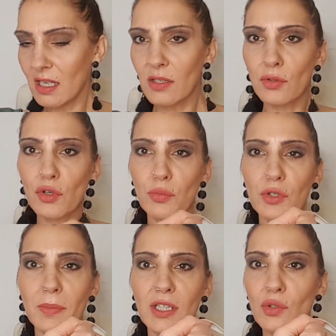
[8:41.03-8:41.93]
So, ich muss
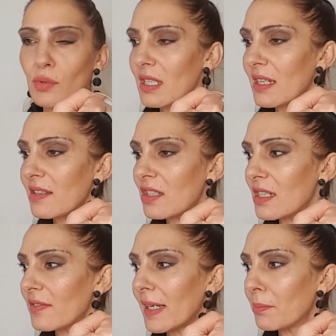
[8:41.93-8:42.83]
mal zusehen, dass ich
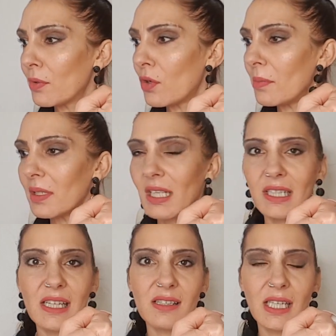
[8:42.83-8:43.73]
das wegbekomme, denn
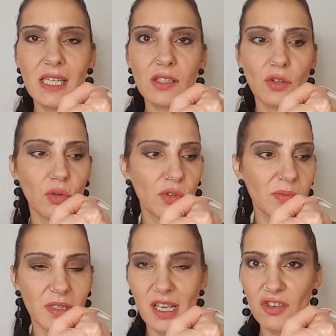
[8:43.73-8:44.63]
jetzt geht es noch los
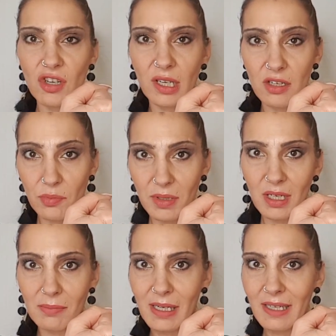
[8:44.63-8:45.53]
mit Hashtag Ich bin
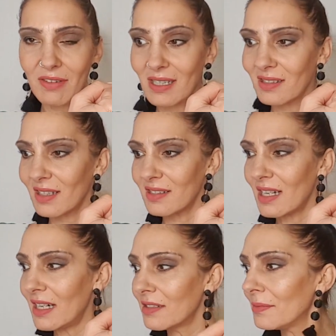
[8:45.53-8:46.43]
dabei, wer
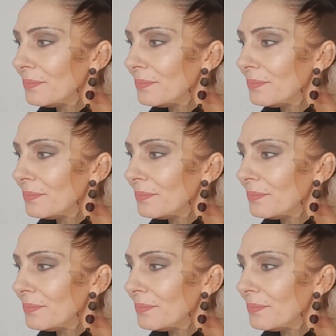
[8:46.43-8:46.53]
Interesse hat.